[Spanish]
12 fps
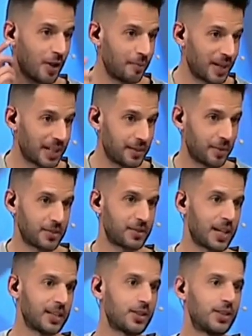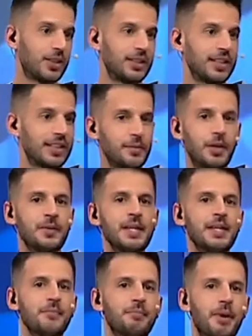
solo, aparte, porque hace un rato dijimos,